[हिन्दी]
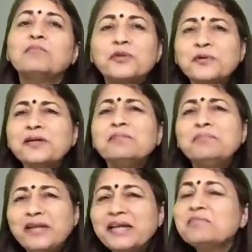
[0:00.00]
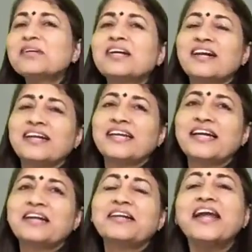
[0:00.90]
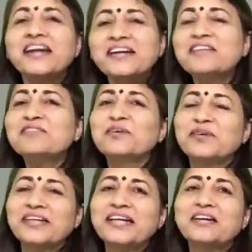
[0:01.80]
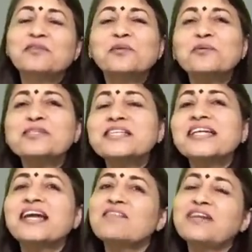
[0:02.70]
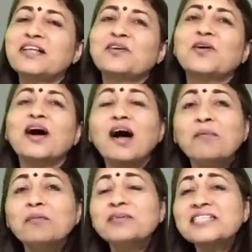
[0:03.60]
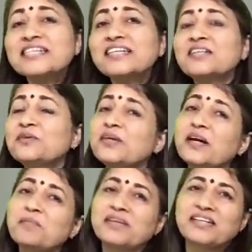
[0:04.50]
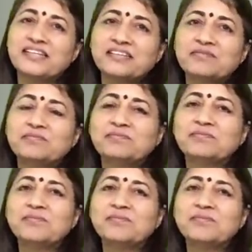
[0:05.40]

क्योंकि ब्लेम कर रही हैं नेगेटिव हो रही हैं तो उससे क्या फ़ायदा होगा आप अपनी सेहत क्यों ख़राब कर रही हैं